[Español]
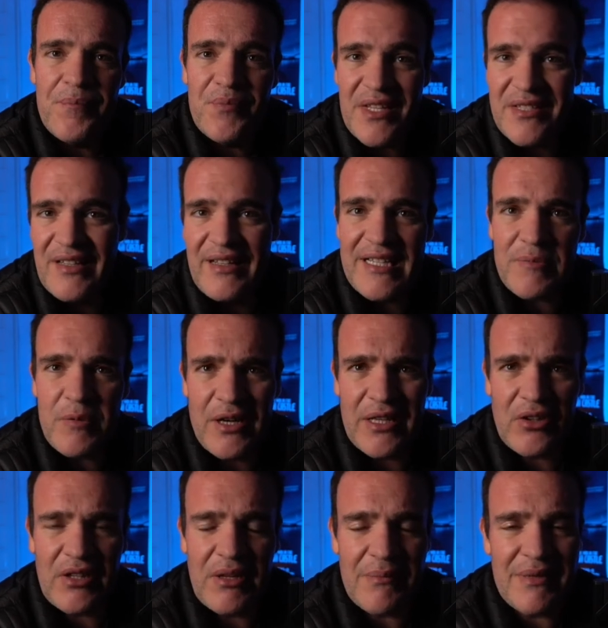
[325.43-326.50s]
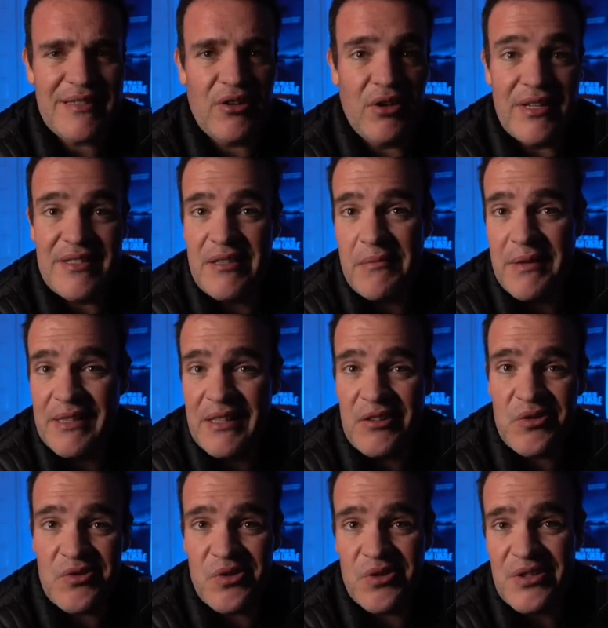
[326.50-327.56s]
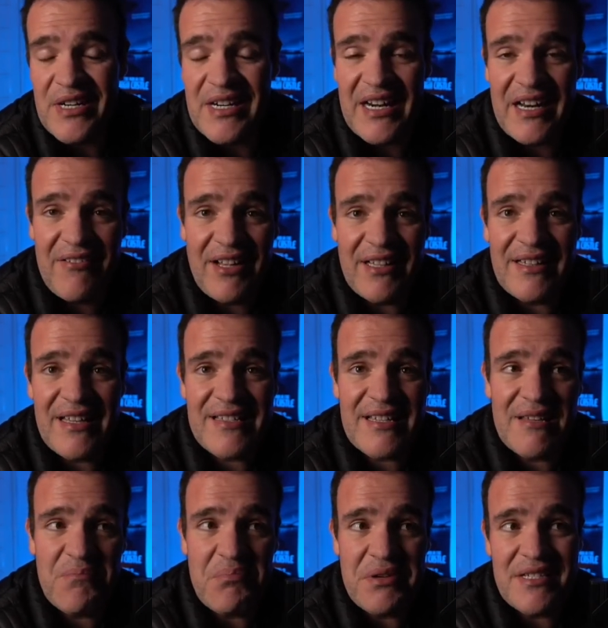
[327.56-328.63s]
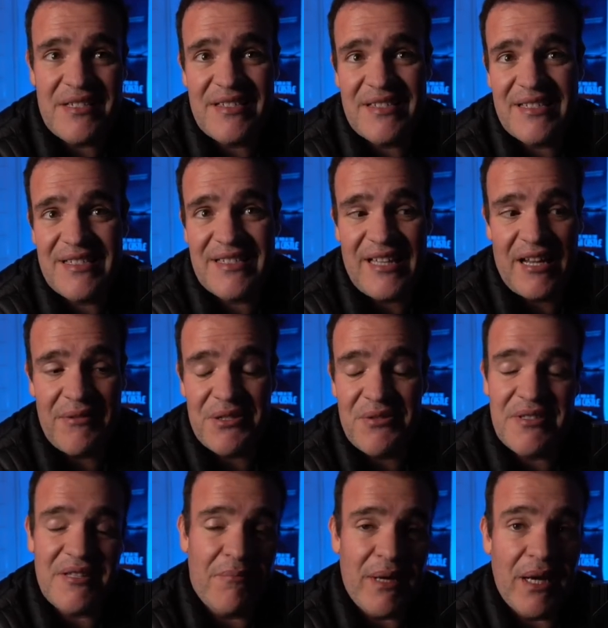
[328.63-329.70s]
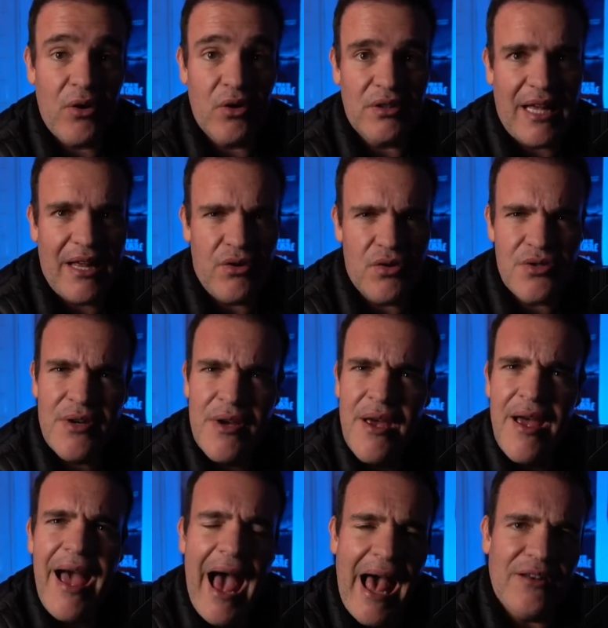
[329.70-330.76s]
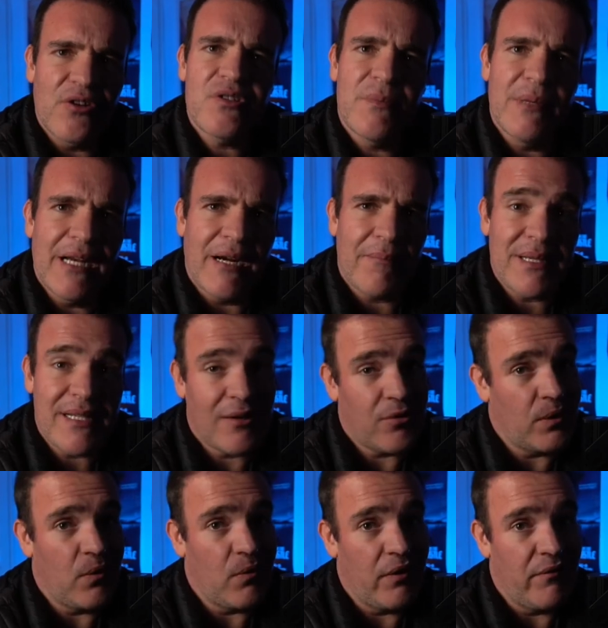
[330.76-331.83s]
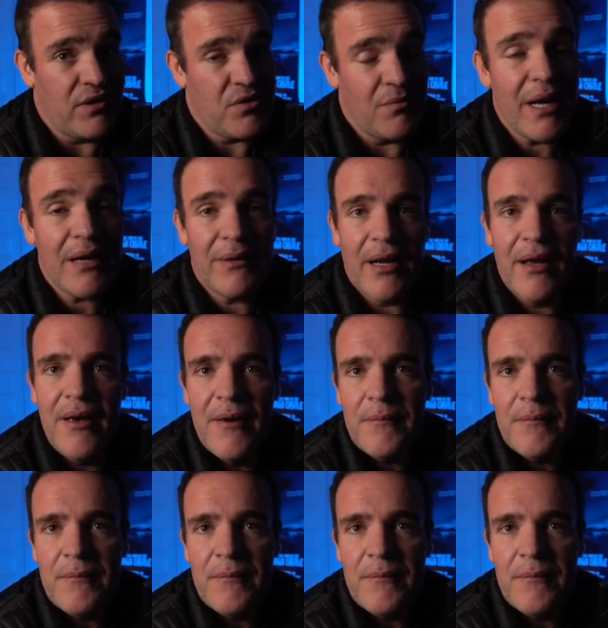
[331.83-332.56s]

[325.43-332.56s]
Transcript: Y están explorando temas que honestamente no son relevantes y pues pues, tal vez no están bien contados. Algo similar pasa con el universo Marvel.